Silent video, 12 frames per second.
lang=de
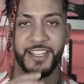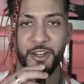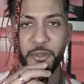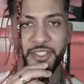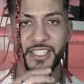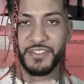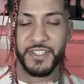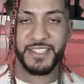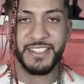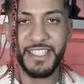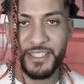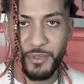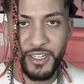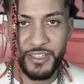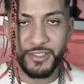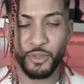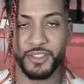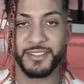Ja Leute, das was ich jetzt
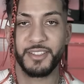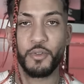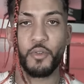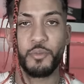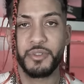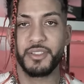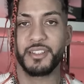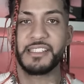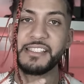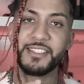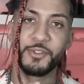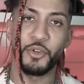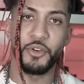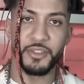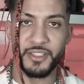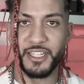mache, solltet ihr unbedingt nicht zu Hause